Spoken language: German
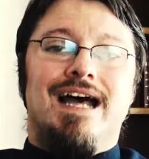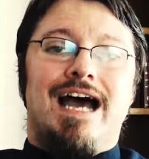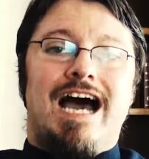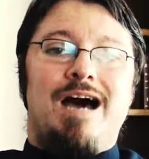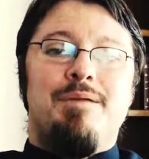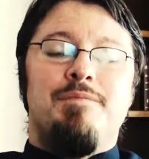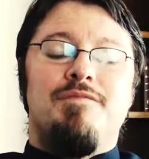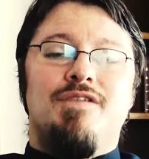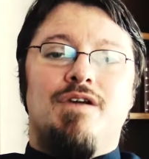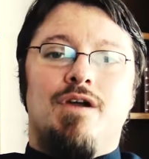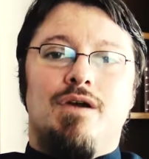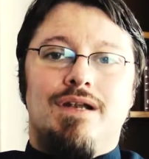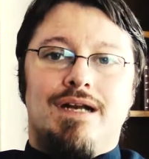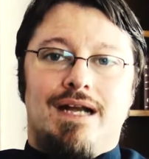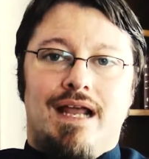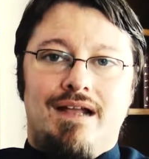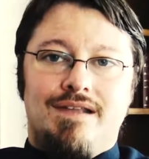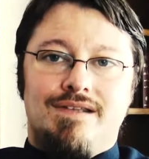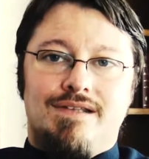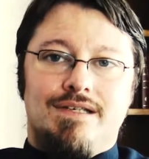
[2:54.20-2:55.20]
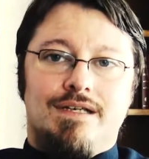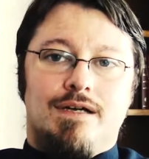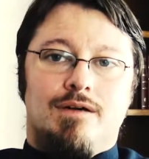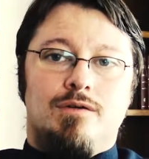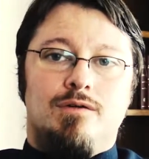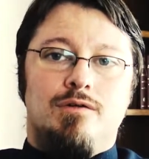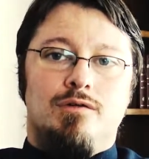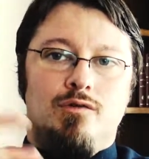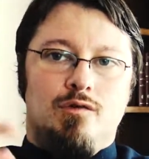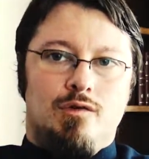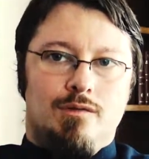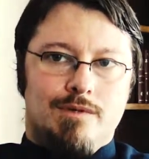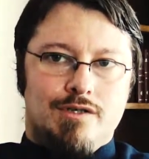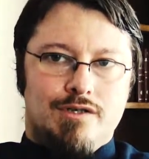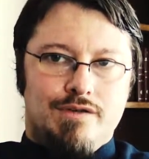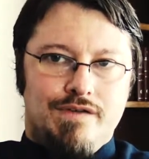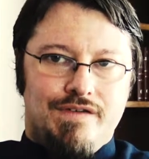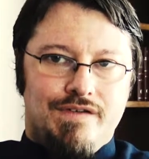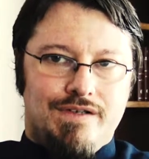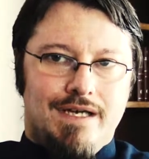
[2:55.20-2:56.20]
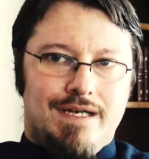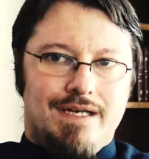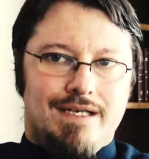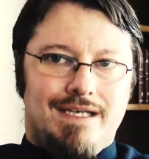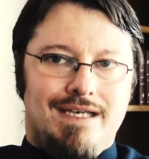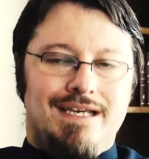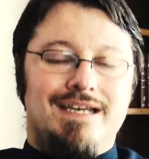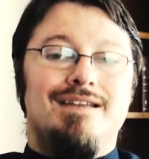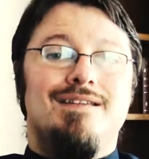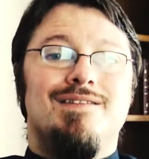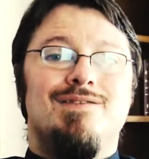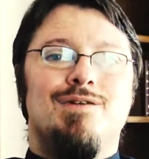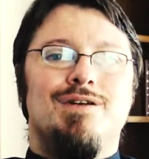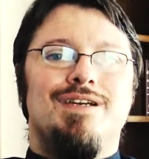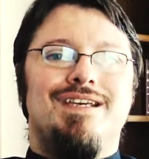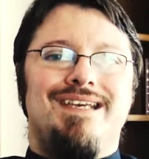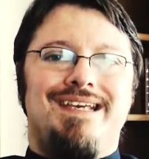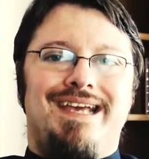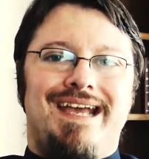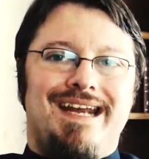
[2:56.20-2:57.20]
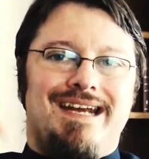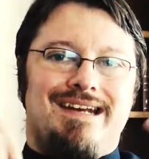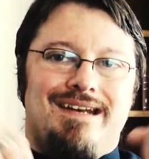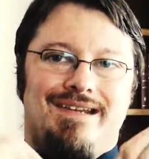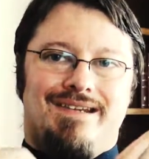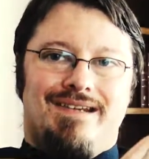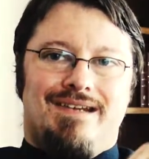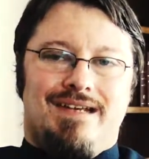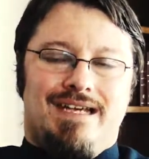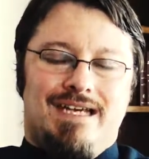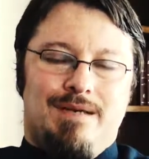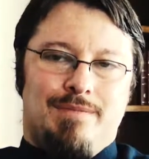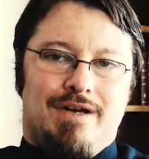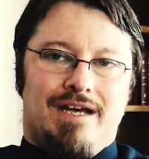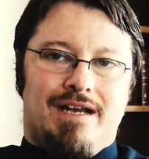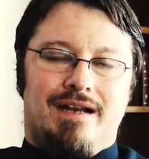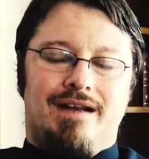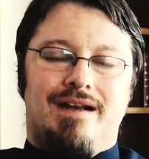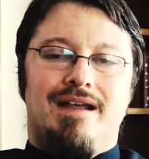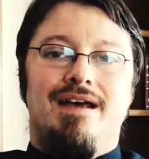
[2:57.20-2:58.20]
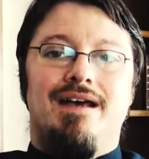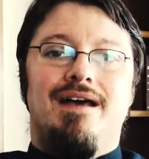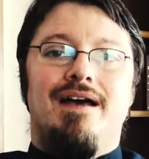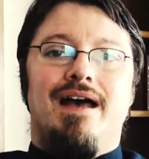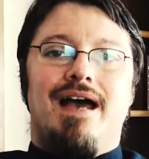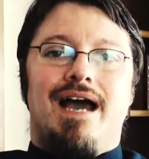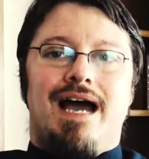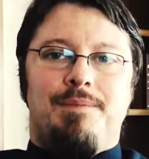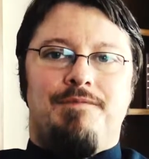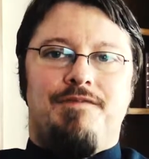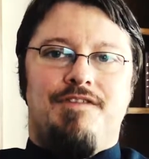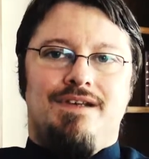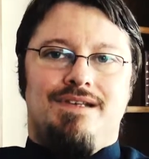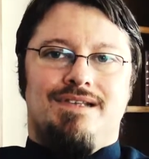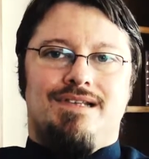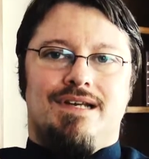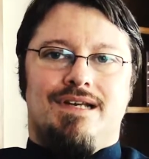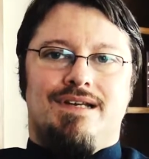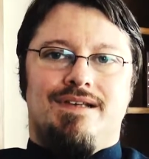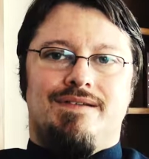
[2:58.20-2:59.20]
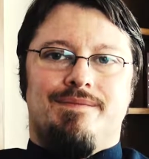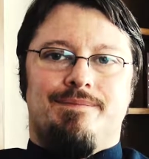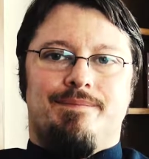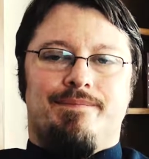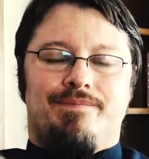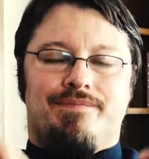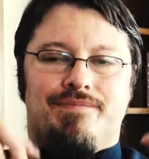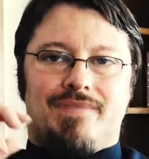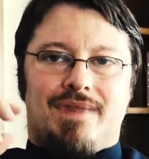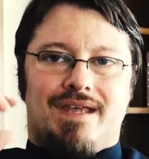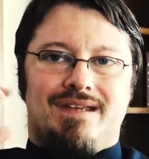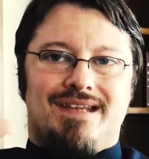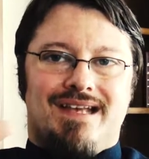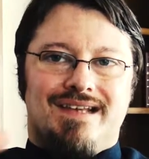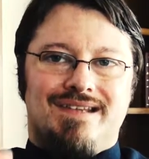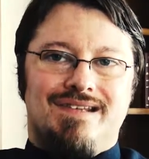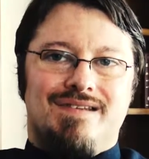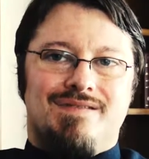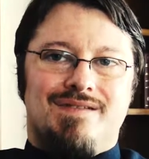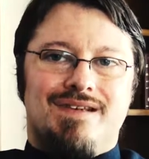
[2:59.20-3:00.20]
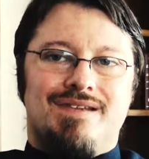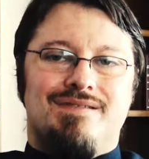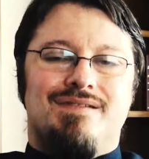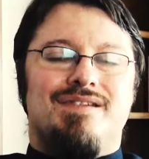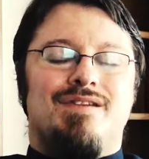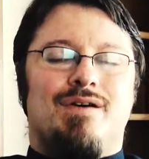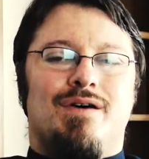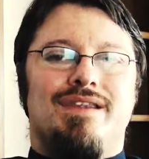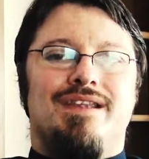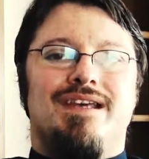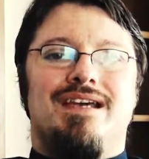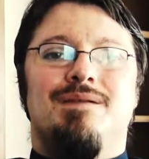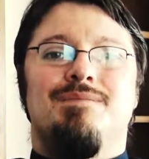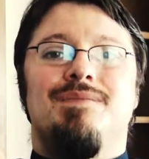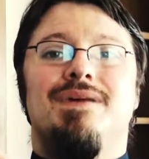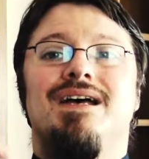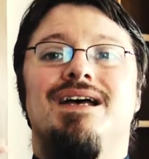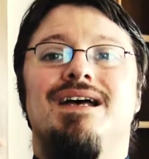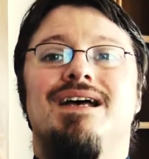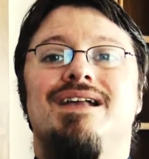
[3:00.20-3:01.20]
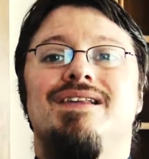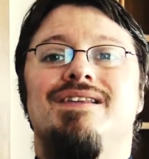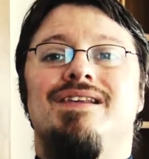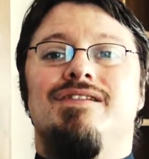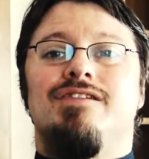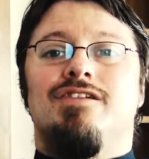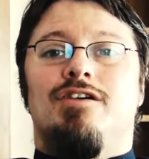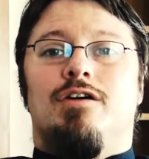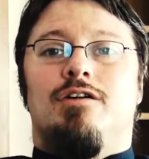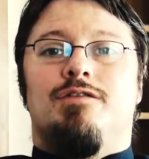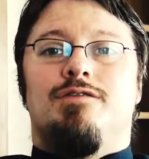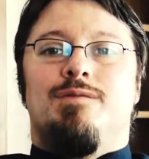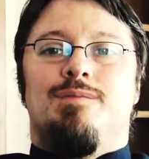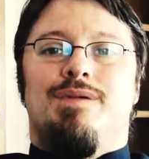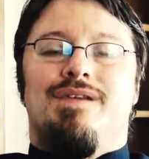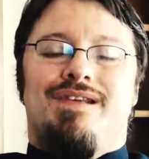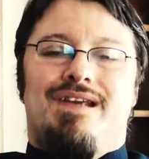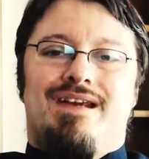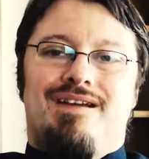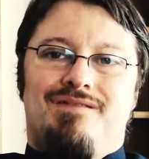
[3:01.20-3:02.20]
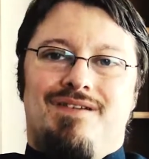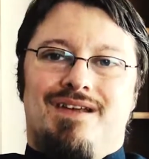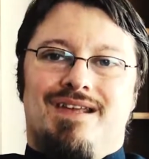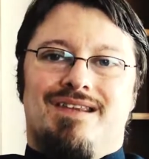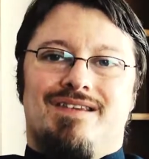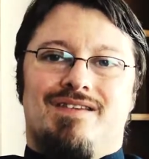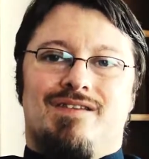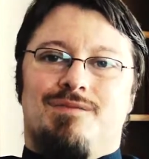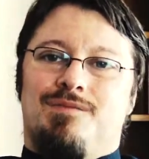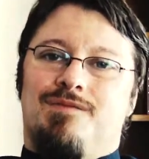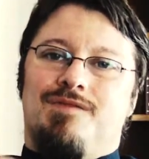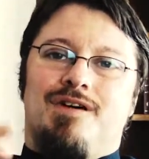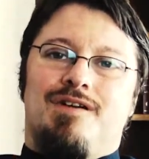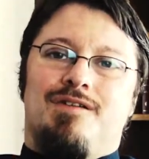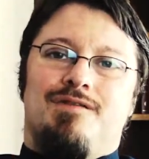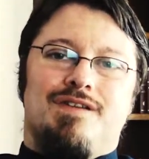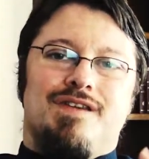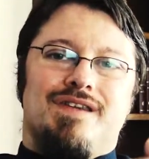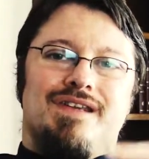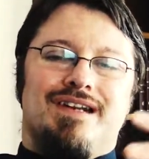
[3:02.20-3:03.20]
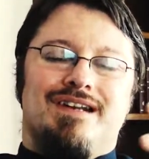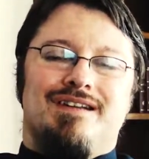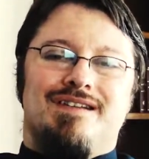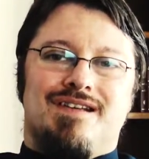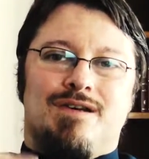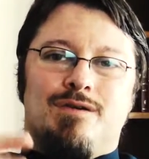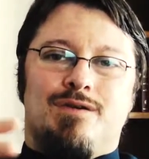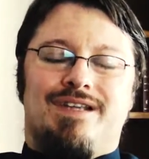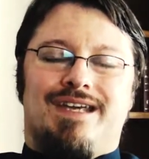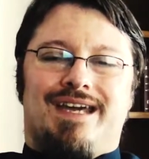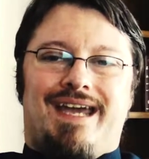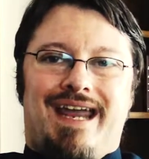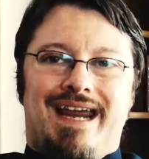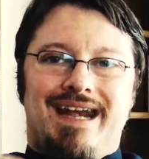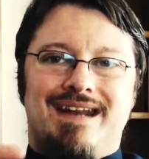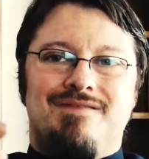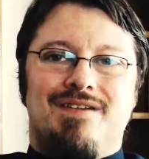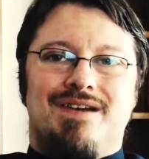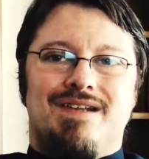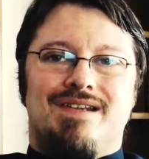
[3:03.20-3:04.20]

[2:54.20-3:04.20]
aber wir können gleichzeitig auch überschüssige Energie durch jede dieser Energiebahnen abfließen lassen das ist was, was heute eben sehr, sehr oft übersehen wird. Also oft ist dann ja also auch die Rede, wenn